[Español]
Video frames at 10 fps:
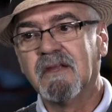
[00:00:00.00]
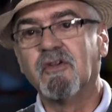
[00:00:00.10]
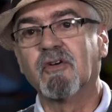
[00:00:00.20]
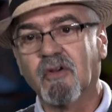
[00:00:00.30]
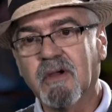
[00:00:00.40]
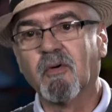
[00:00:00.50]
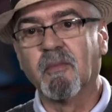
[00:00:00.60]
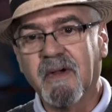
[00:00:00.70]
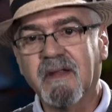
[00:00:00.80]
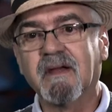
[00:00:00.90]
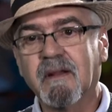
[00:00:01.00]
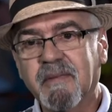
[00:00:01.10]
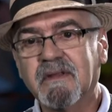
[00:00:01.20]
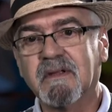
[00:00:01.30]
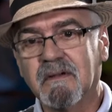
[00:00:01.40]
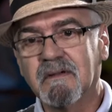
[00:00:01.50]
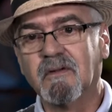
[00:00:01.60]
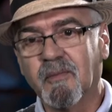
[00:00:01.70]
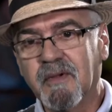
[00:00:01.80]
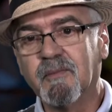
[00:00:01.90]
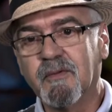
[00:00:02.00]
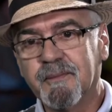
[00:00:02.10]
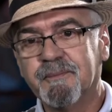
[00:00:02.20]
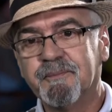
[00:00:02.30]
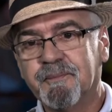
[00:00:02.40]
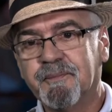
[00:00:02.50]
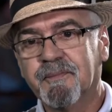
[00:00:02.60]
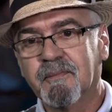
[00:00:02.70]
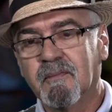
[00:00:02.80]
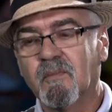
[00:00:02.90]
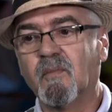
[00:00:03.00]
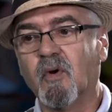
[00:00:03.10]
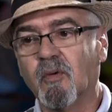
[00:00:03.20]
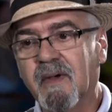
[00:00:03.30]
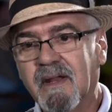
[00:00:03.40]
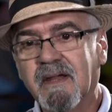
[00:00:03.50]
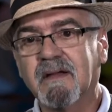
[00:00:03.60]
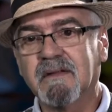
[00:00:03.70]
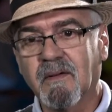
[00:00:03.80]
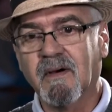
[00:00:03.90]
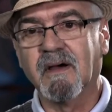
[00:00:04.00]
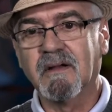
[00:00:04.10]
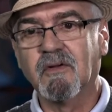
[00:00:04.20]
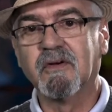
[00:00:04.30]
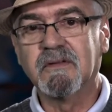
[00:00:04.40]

Yo creo que volvería a repetir lo mismo. Volvería a trabajar en los